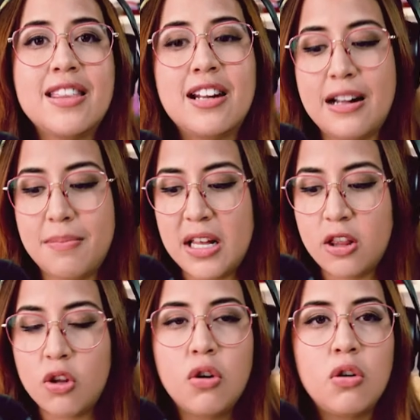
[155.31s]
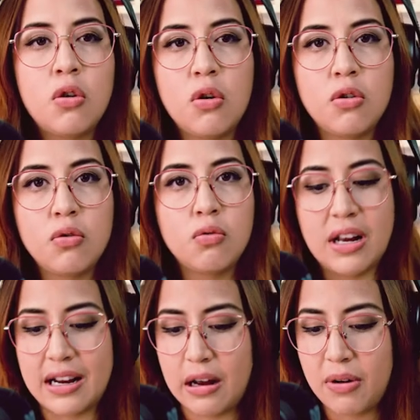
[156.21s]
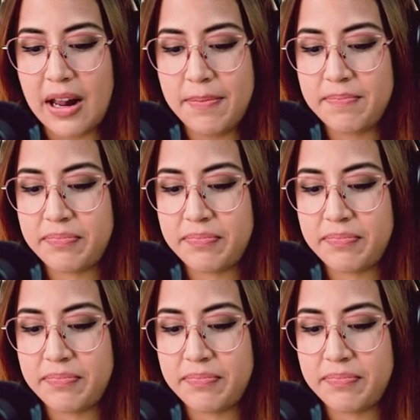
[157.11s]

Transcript: entrenamiento con una jaula.